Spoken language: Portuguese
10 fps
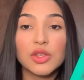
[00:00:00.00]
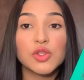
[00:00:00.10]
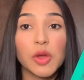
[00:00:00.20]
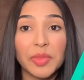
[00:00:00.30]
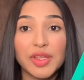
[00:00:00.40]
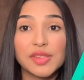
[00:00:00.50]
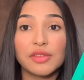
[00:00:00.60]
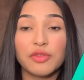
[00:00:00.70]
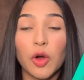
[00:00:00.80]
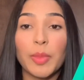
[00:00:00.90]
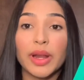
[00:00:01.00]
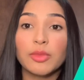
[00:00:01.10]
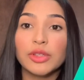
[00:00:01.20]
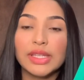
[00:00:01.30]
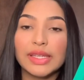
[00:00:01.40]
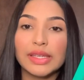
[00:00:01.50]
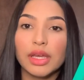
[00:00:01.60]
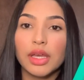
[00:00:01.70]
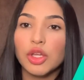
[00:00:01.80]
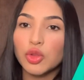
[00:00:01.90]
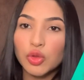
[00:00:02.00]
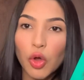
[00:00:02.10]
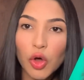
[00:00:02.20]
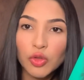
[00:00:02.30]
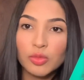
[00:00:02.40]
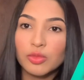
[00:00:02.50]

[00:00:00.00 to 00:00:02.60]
somente se for para Monique e todo